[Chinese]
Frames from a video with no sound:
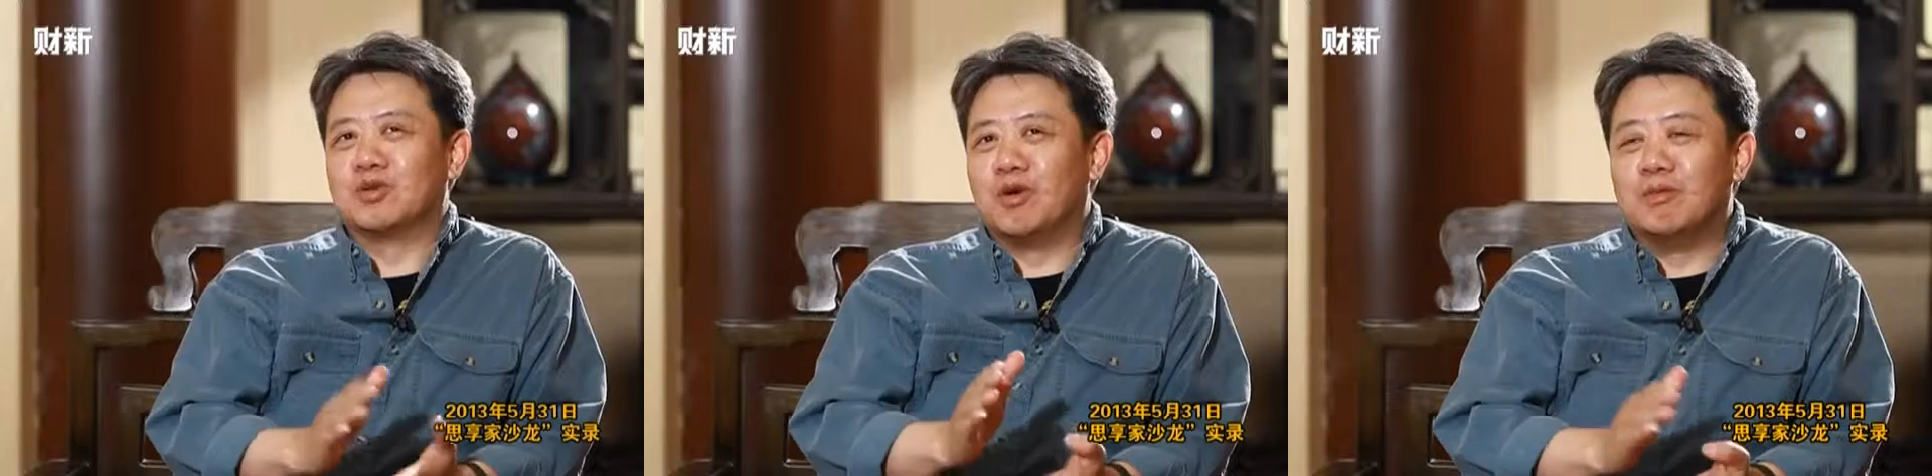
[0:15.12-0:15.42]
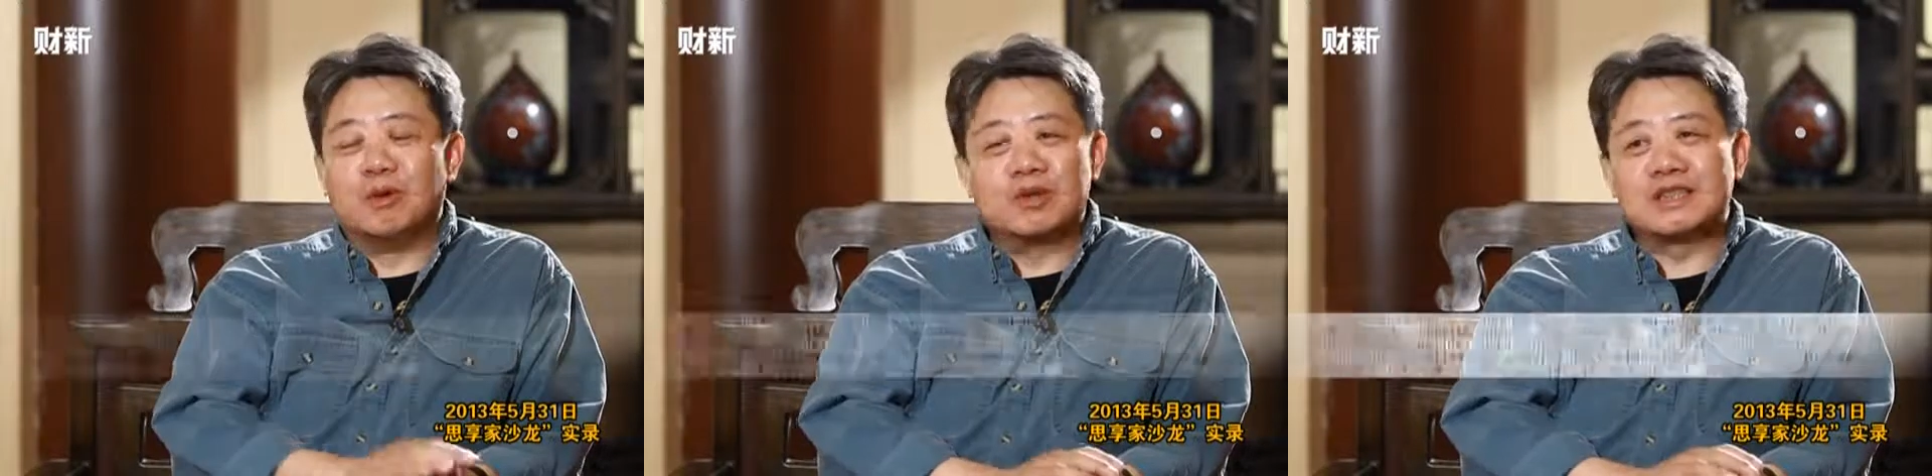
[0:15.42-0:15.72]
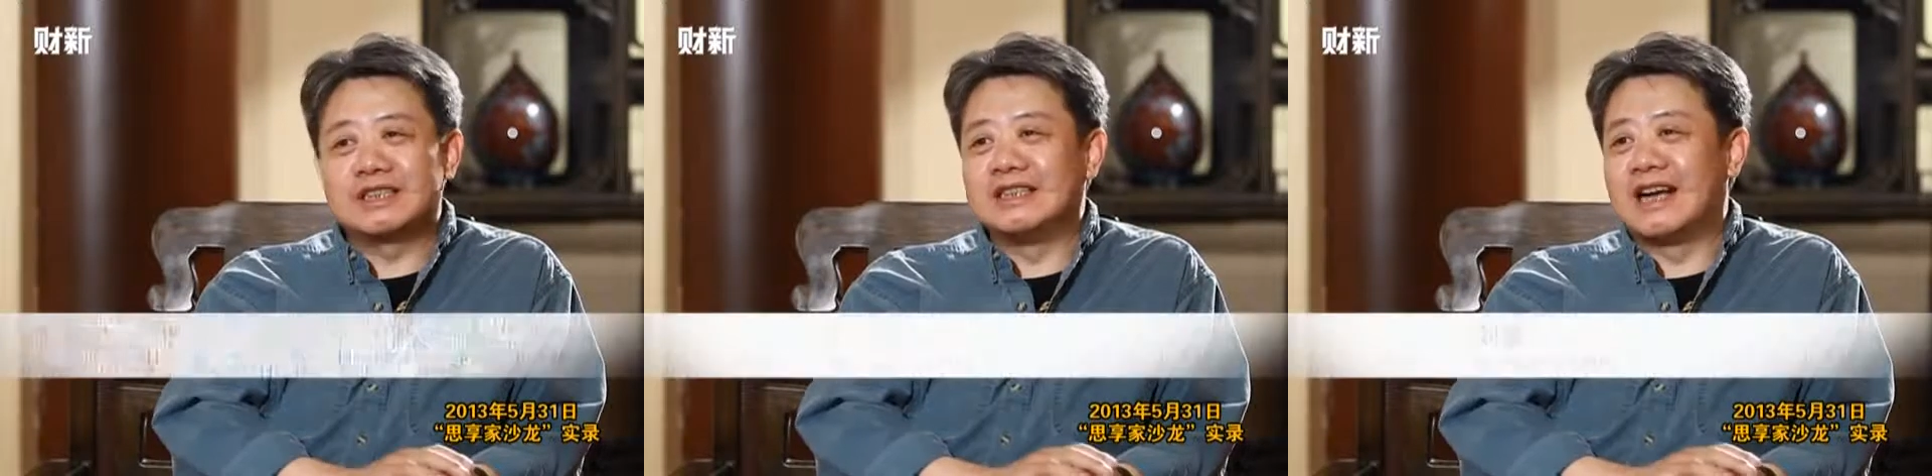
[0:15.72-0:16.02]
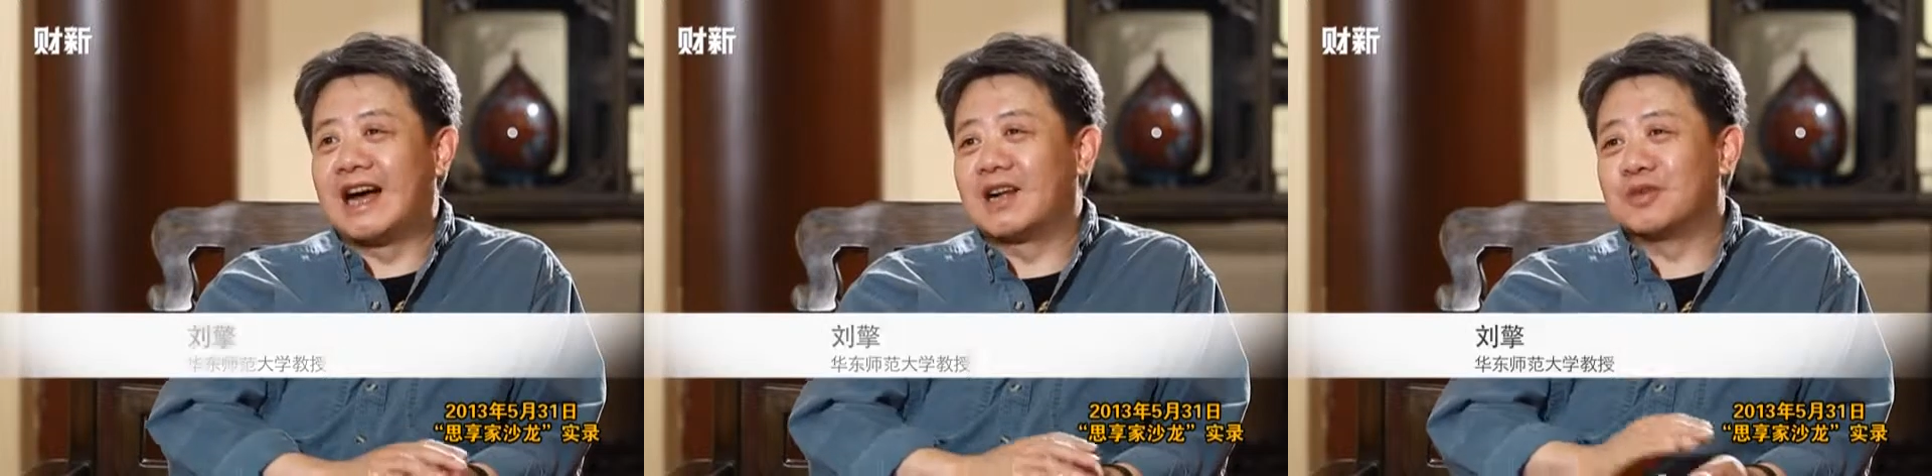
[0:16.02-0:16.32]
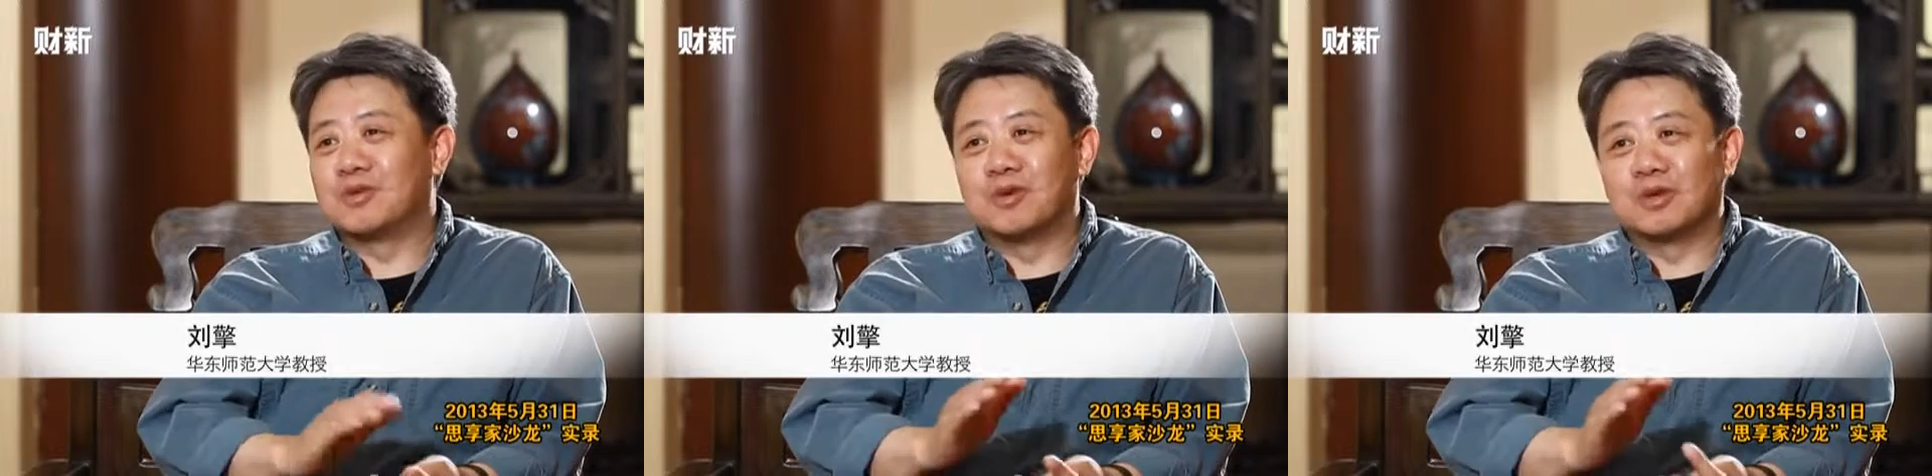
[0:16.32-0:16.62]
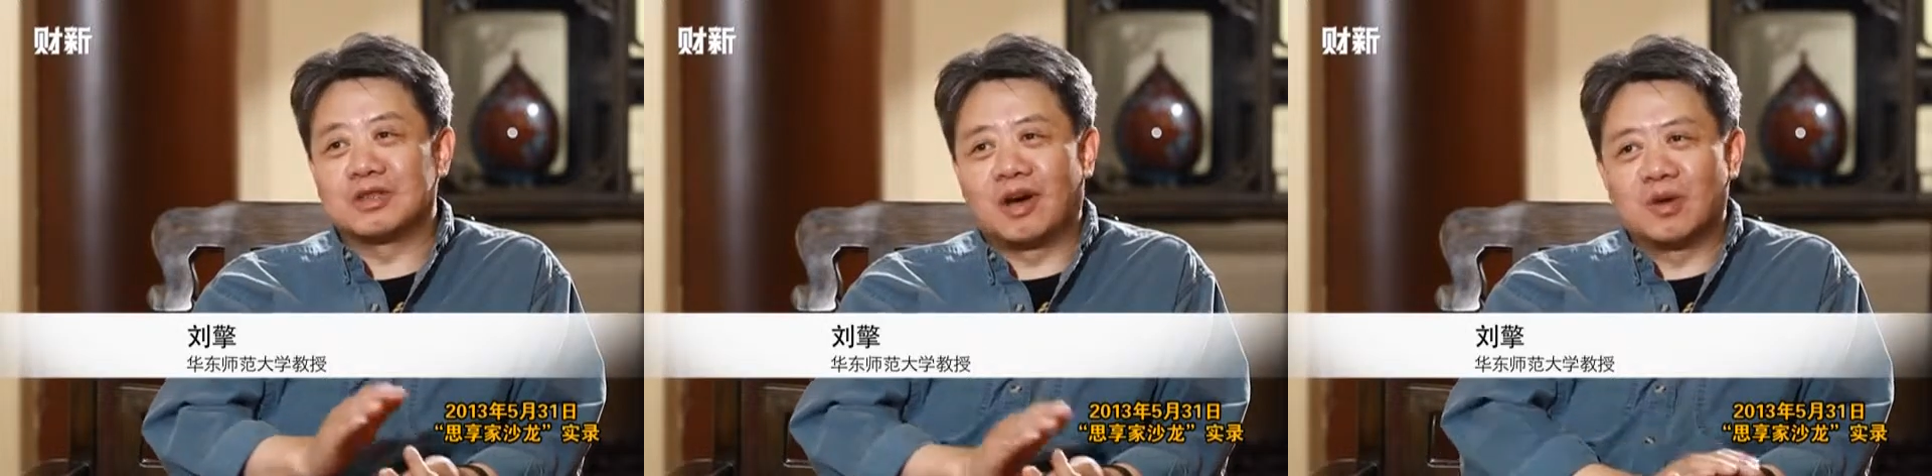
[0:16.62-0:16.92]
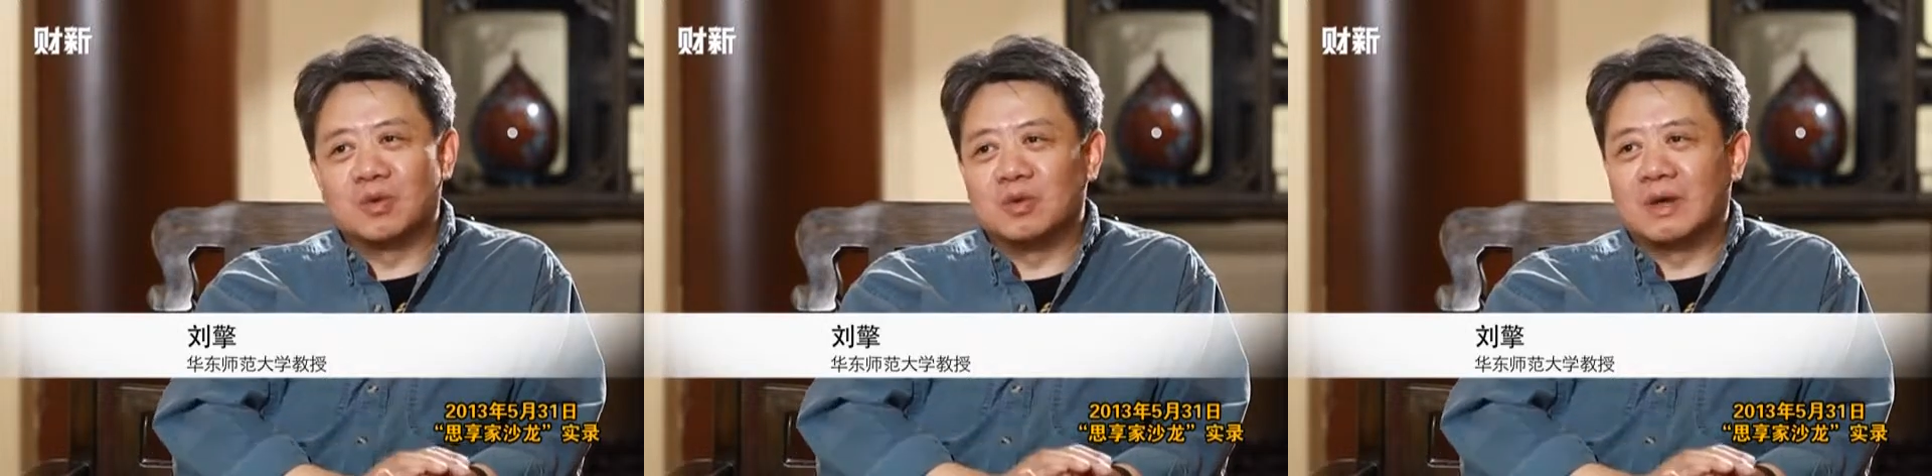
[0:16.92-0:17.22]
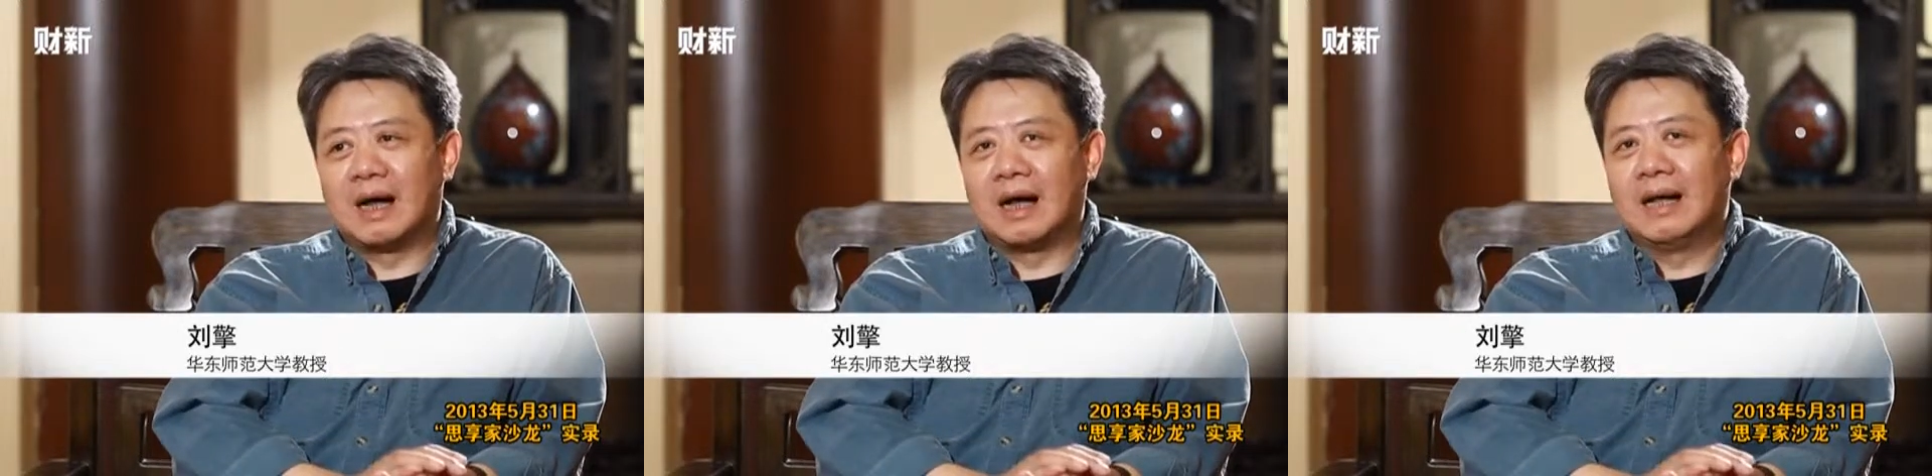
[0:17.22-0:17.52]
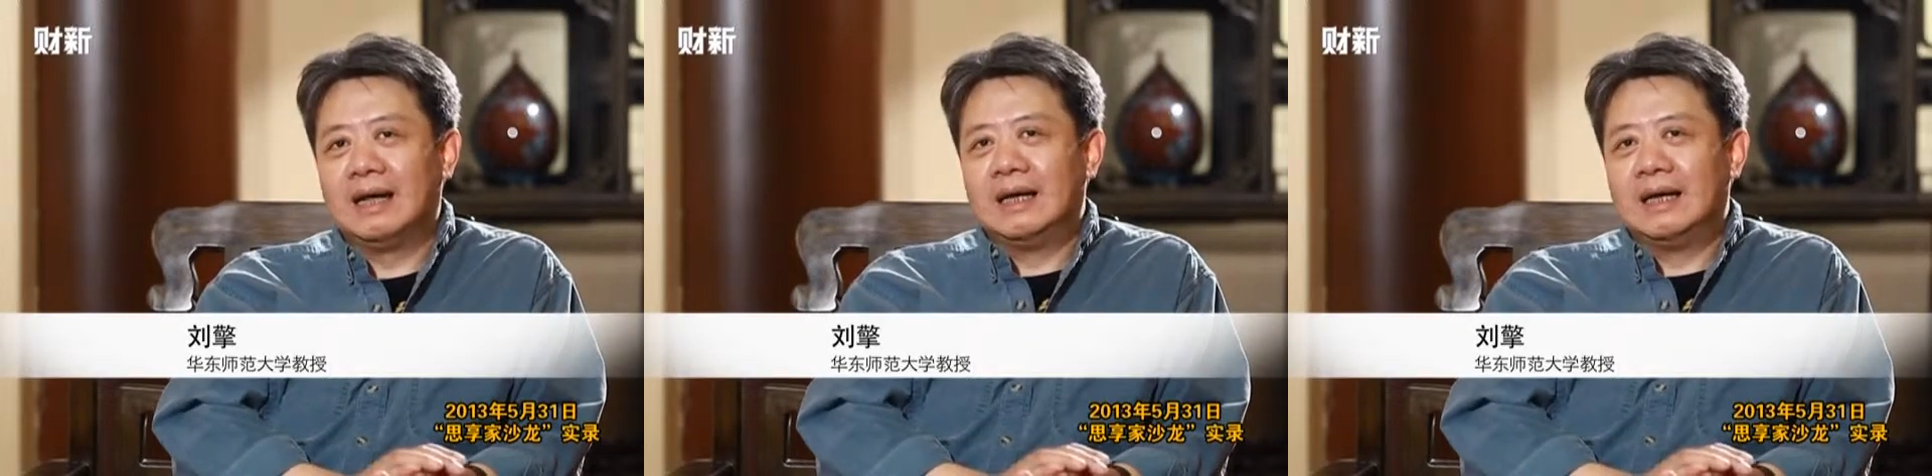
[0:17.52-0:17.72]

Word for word: 国模式啊，中国道路啊，